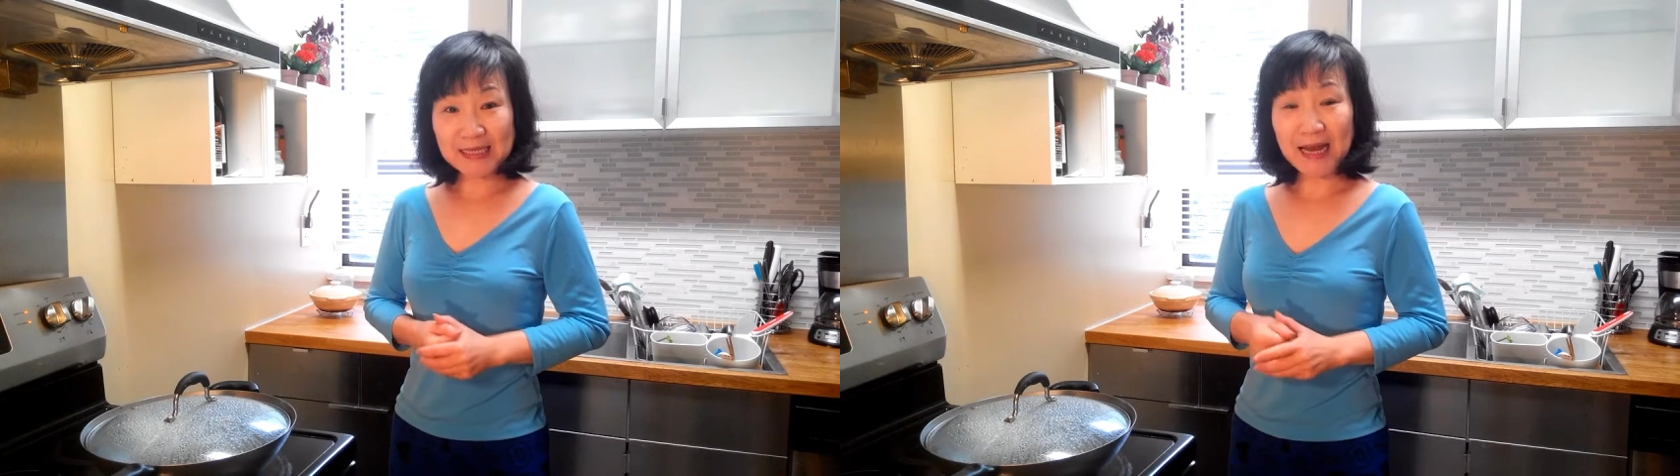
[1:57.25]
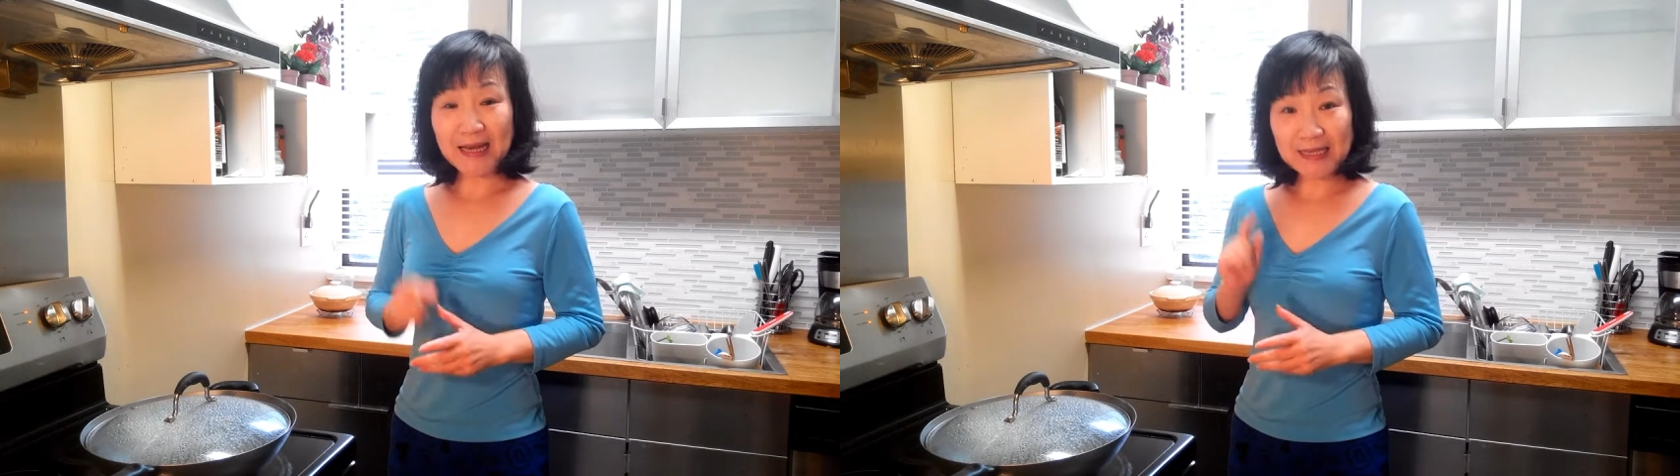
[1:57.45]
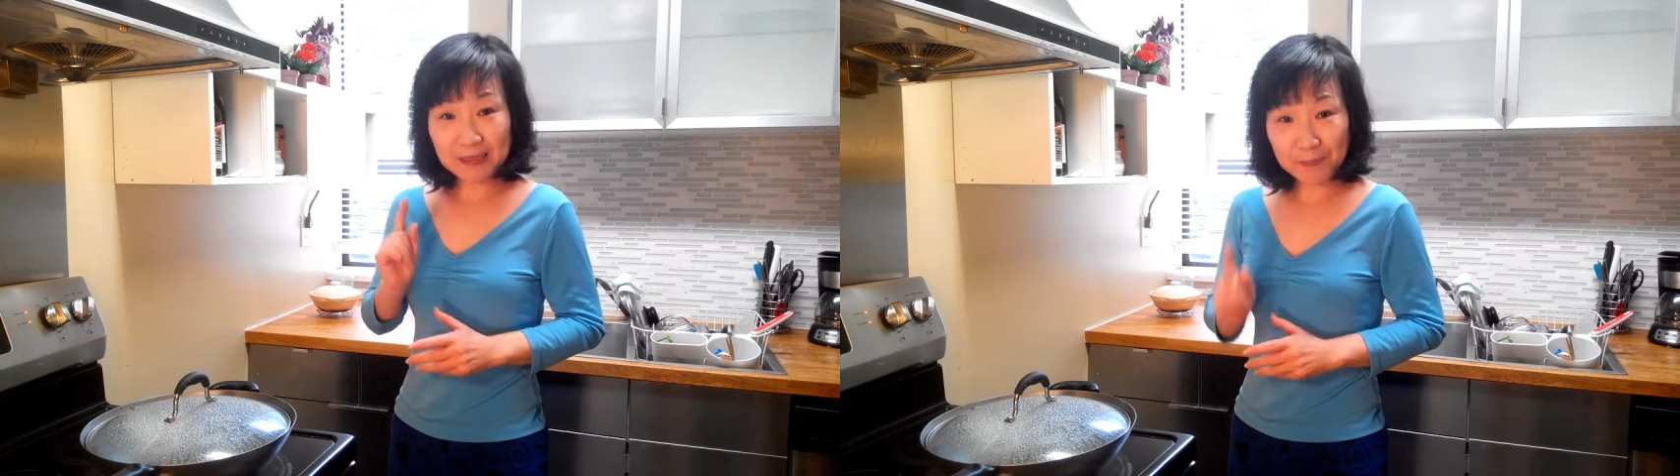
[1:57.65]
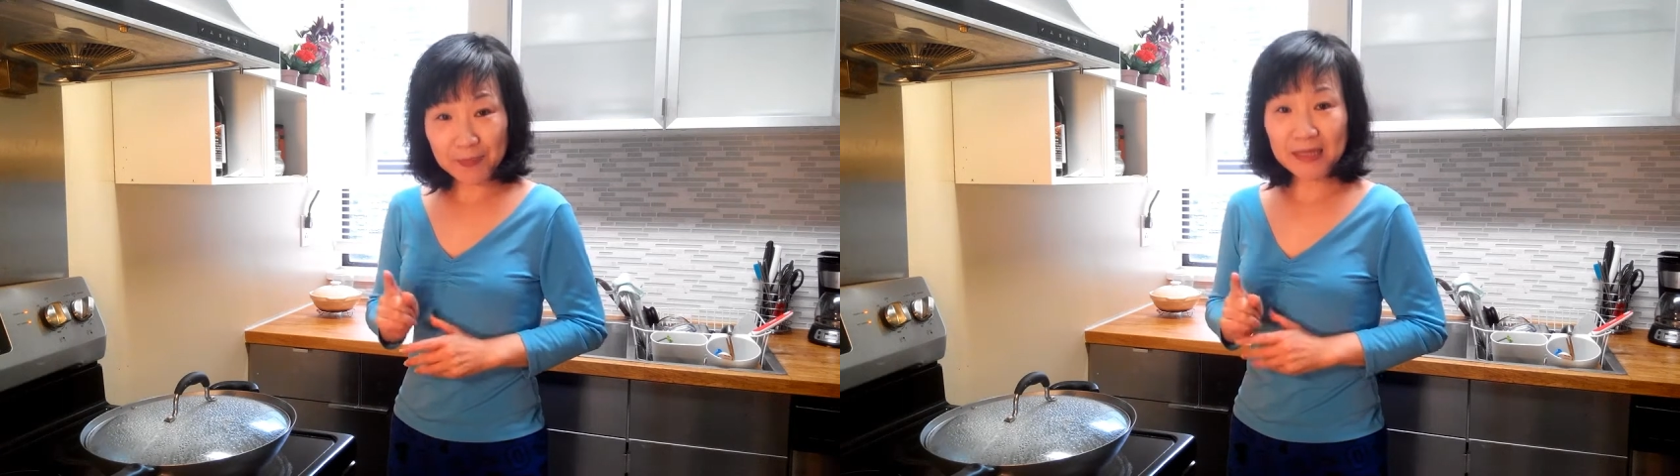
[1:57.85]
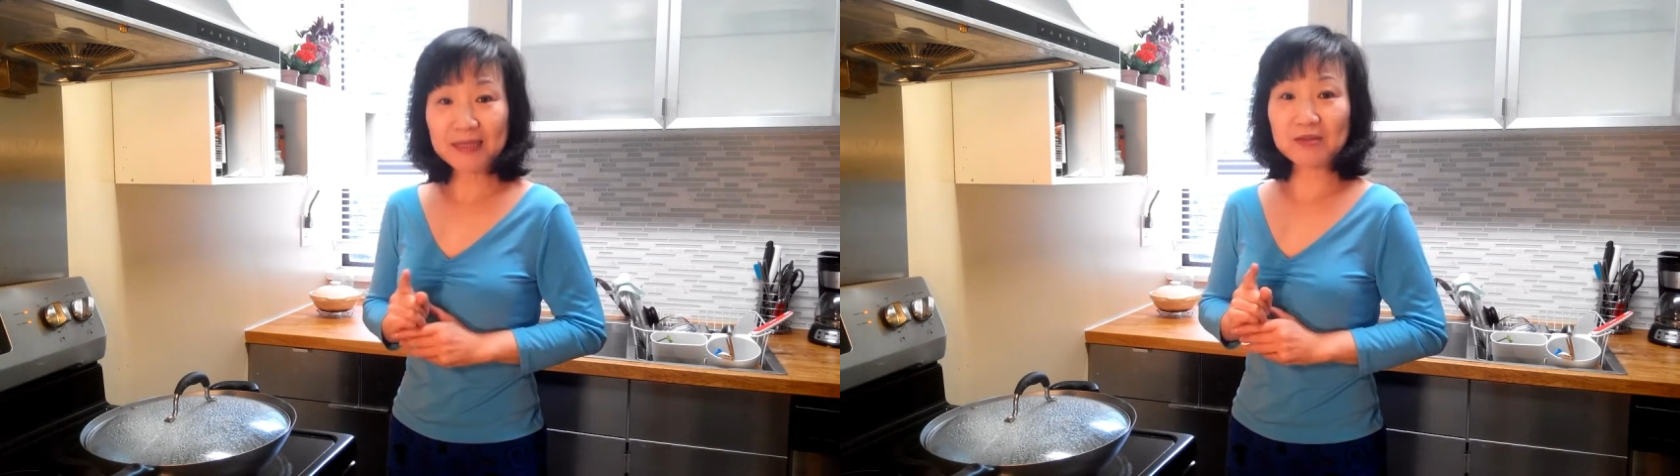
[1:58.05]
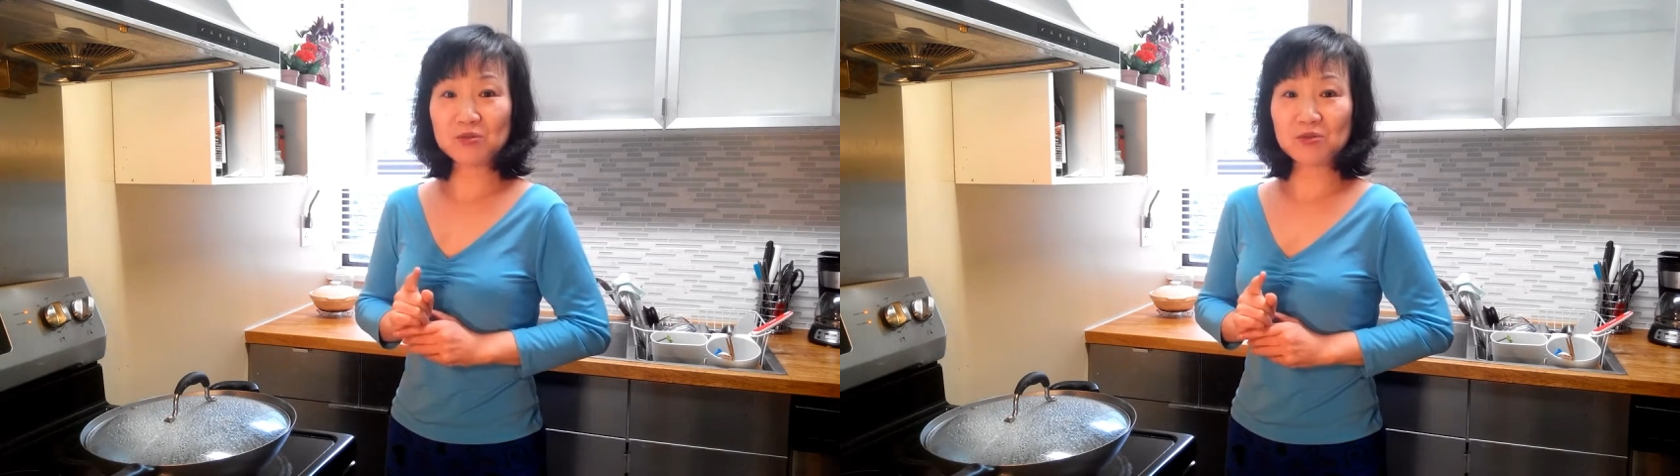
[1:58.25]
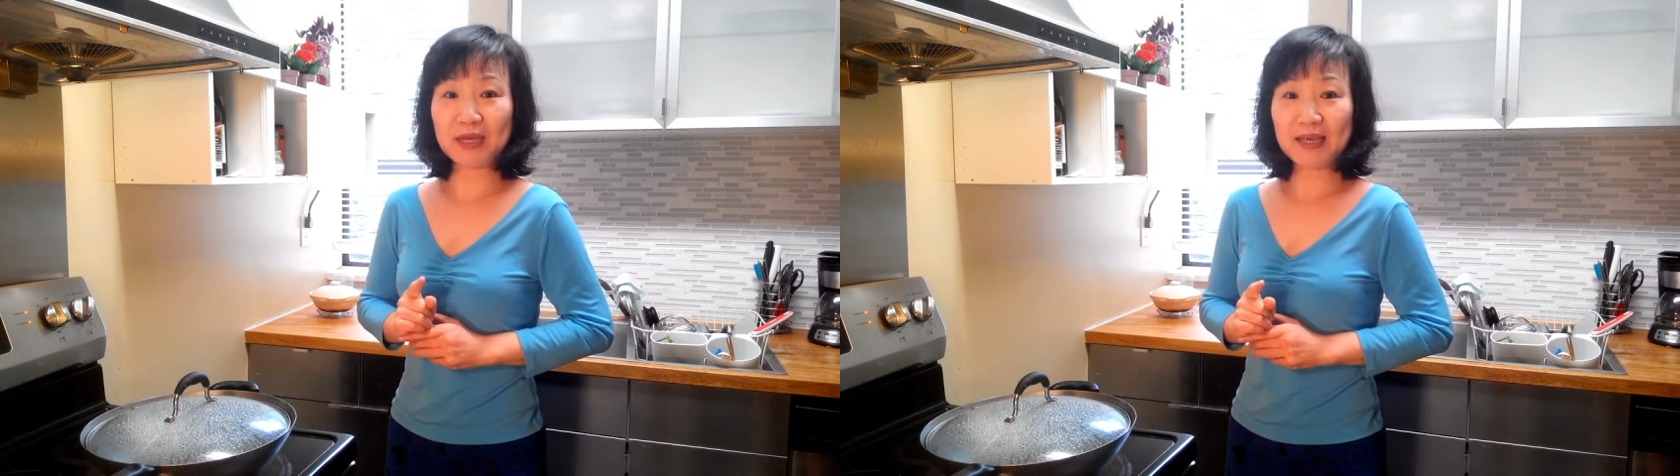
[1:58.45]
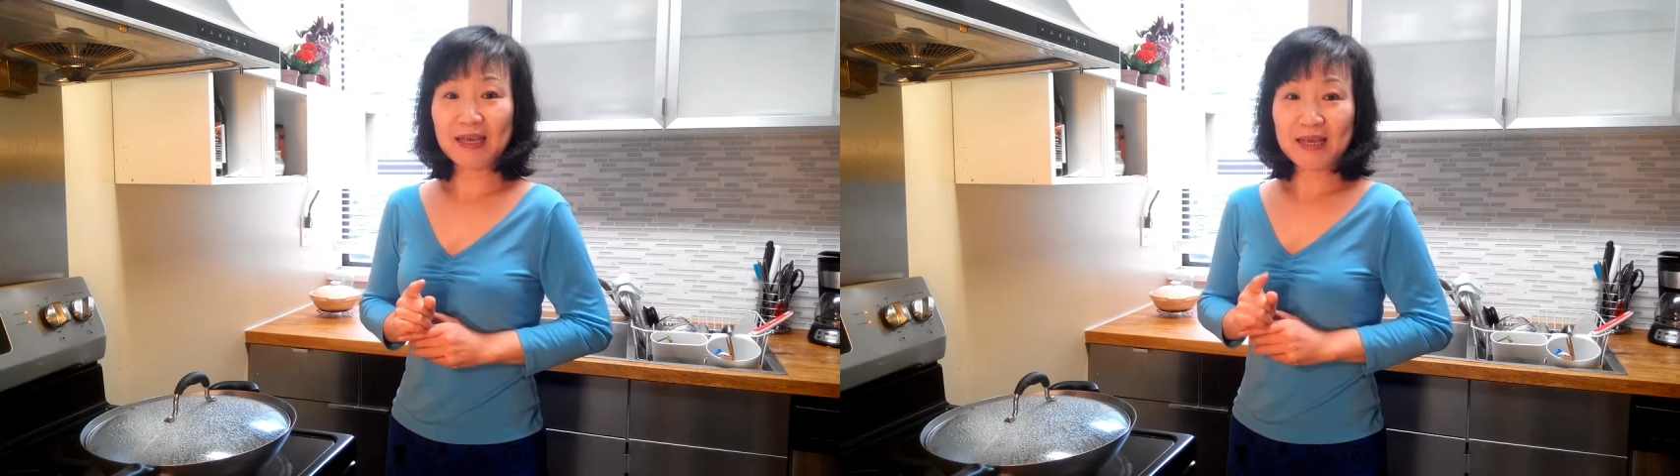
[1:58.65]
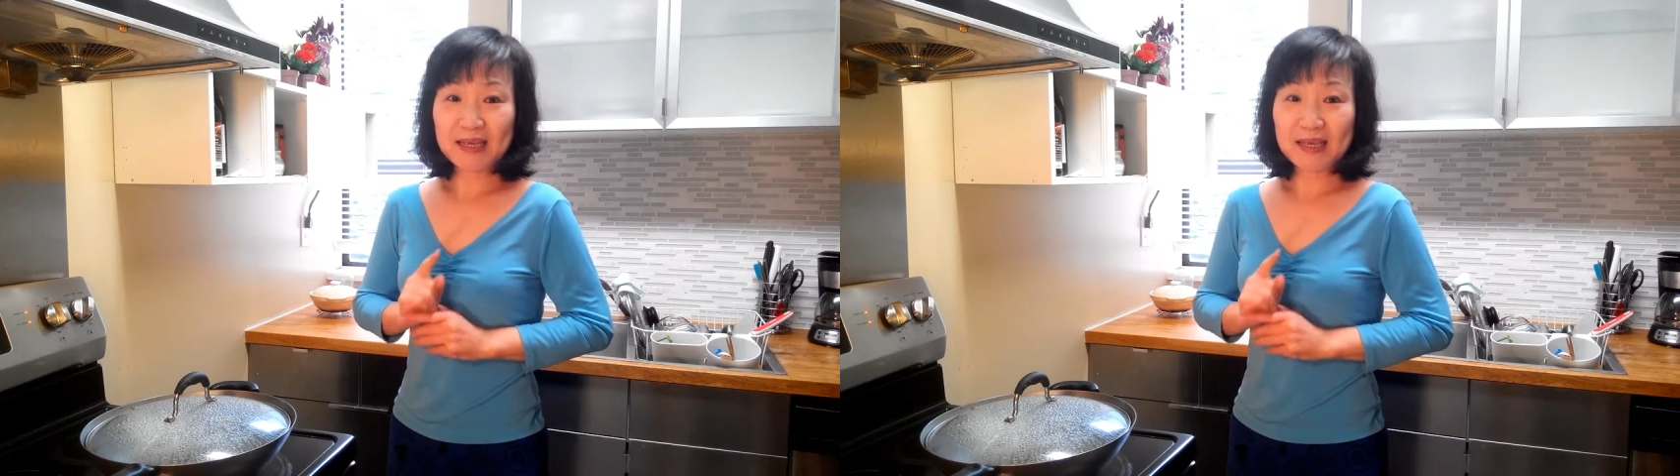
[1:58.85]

加一杯的水，